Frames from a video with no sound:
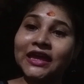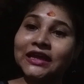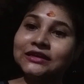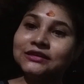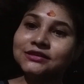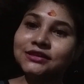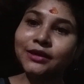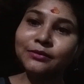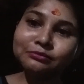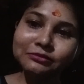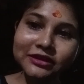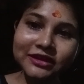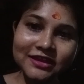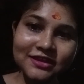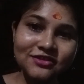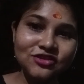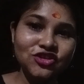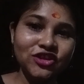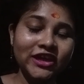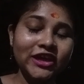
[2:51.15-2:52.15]
एकदम
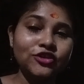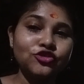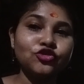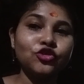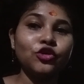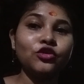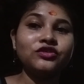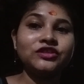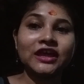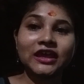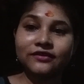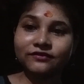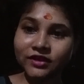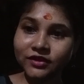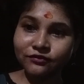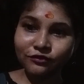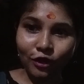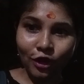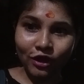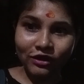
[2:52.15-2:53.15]
नीचे जो
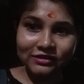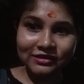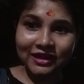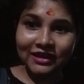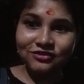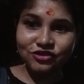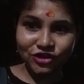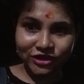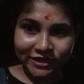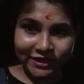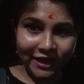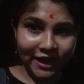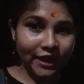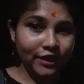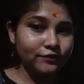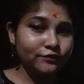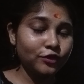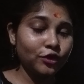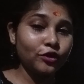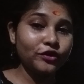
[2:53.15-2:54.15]
देवी फॉल्स का झरना
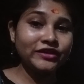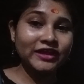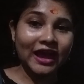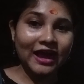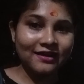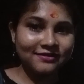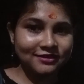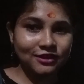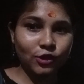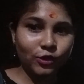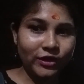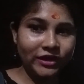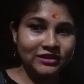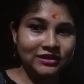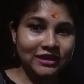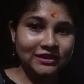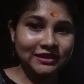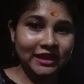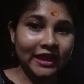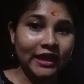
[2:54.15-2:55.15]
है वो यहाँ से होके
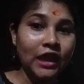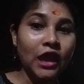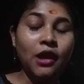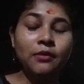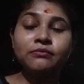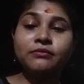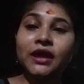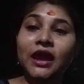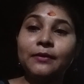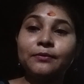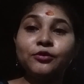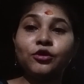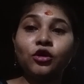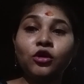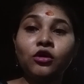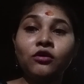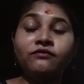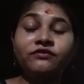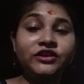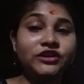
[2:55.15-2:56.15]
जाता है मैं आपको